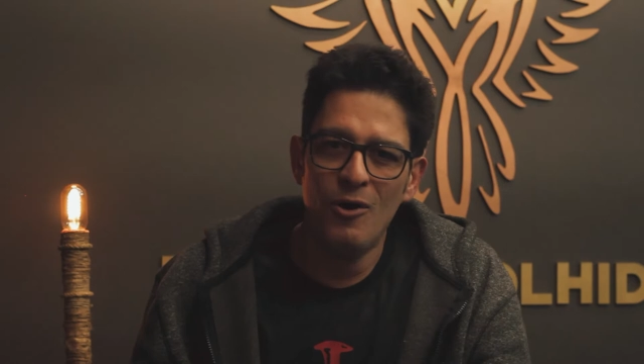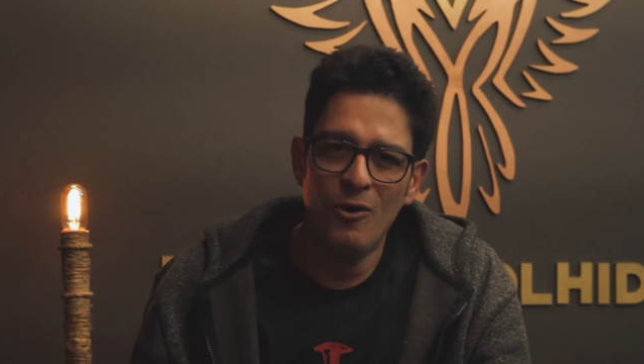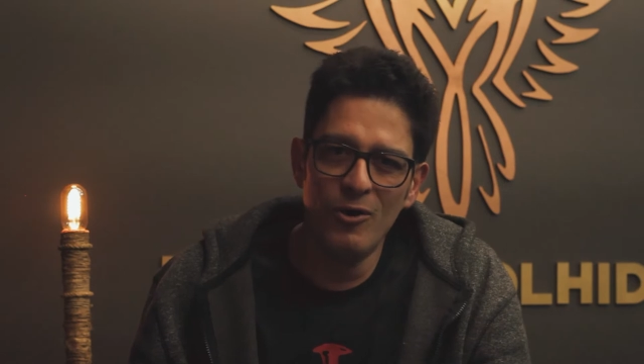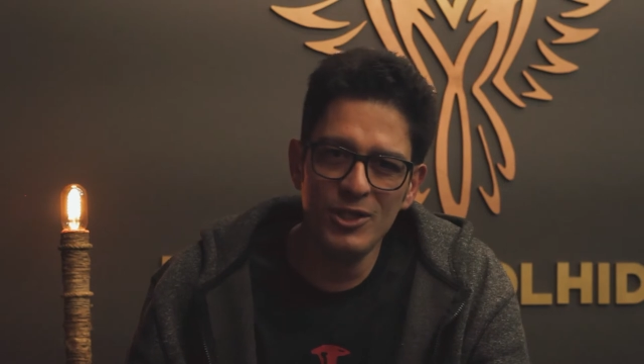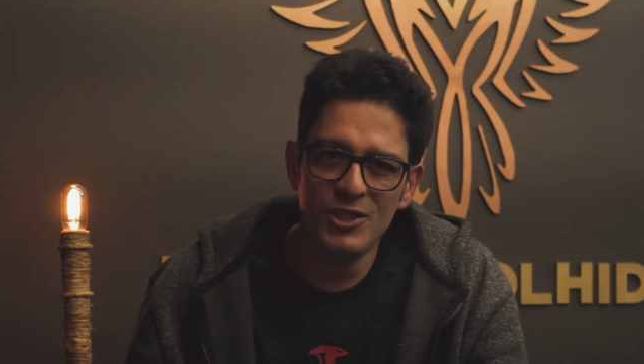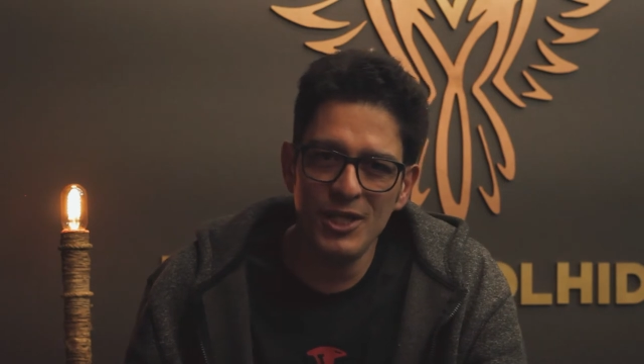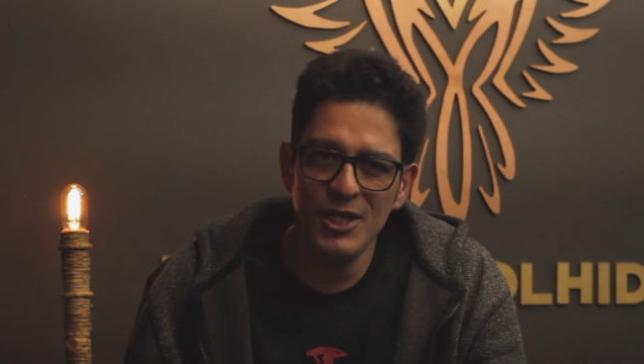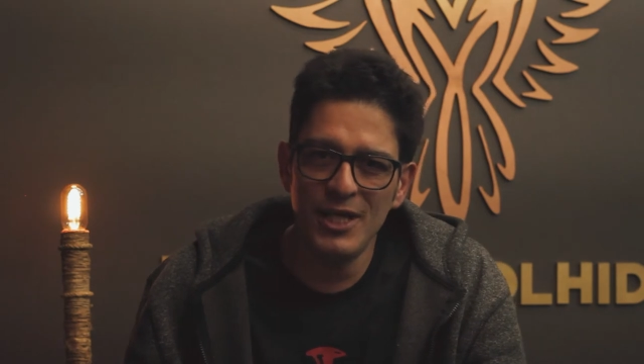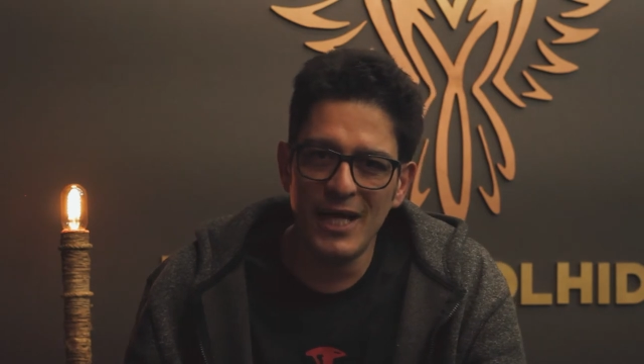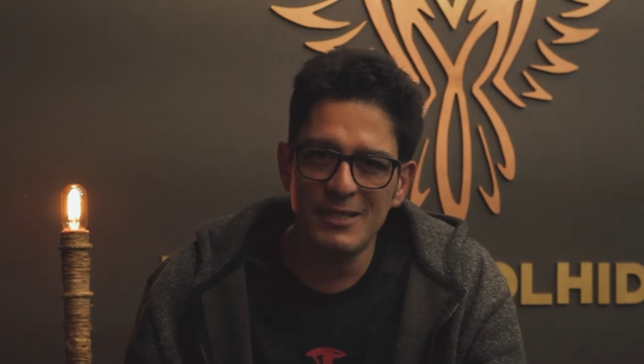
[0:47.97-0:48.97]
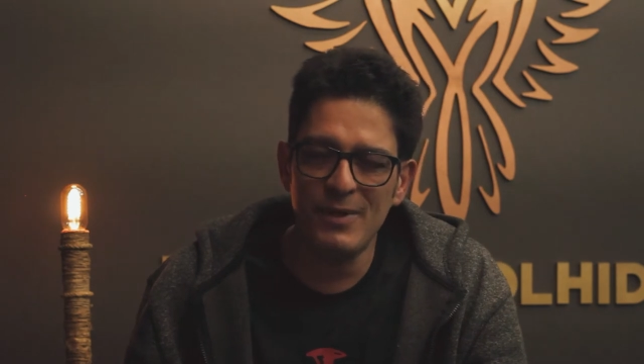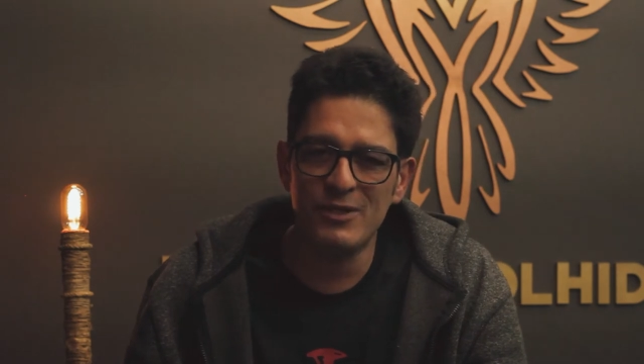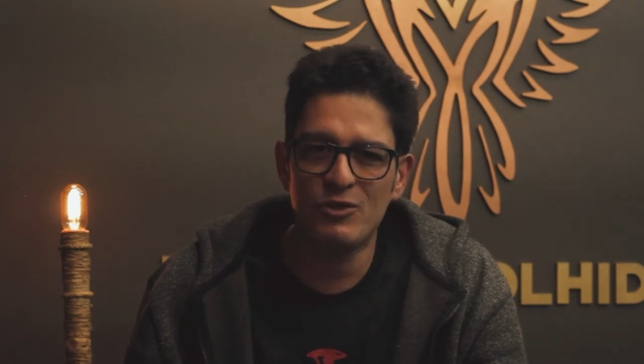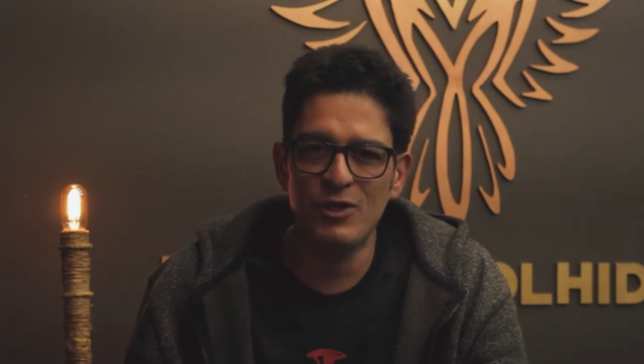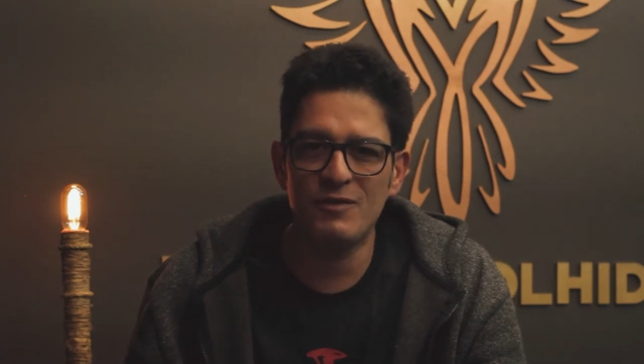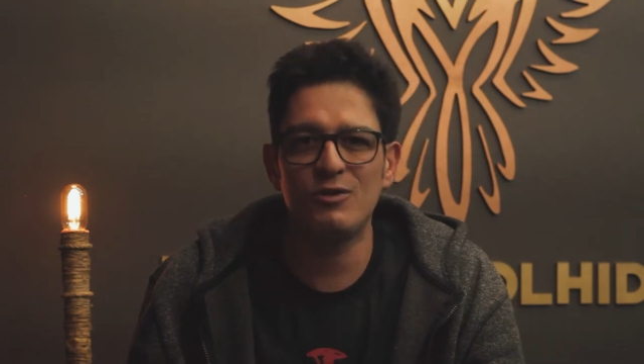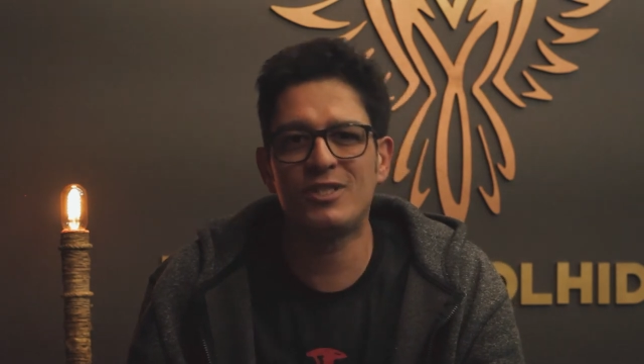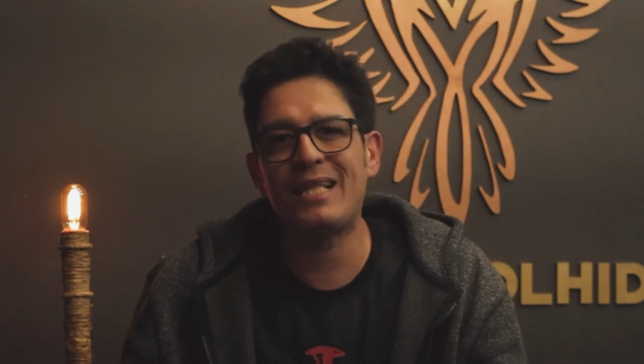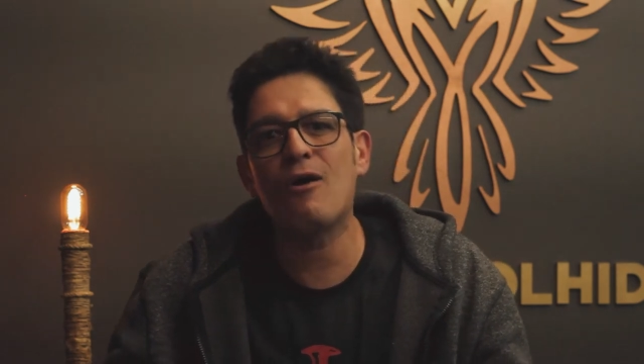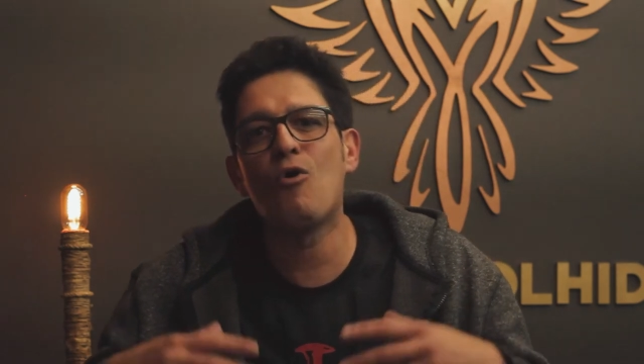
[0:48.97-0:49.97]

onde as pessoas vão estar